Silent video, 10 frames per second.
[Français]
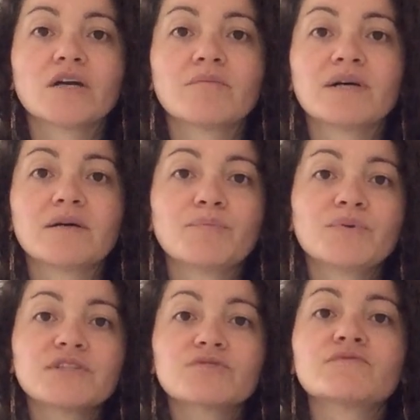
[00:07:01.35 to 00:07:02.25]
bah,
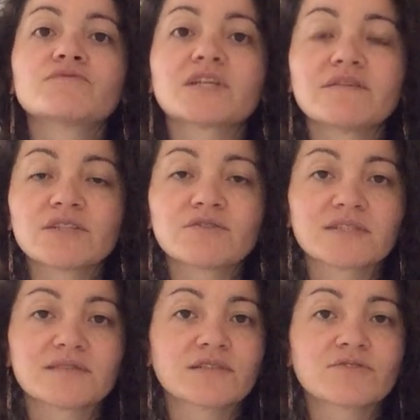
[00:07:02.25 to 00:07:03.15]
peut-être que vous travaillez
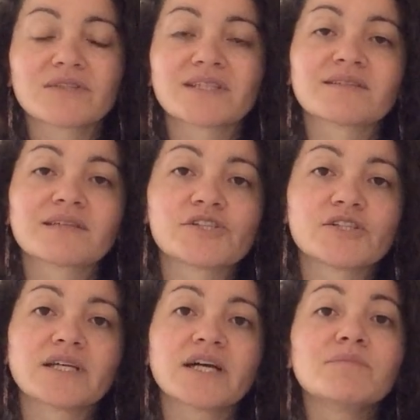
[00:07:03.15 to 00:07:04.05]
dans un secteur qui est très
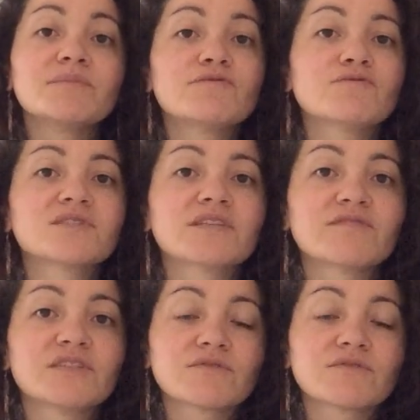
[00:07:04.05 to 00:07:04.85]
général, mais vous avez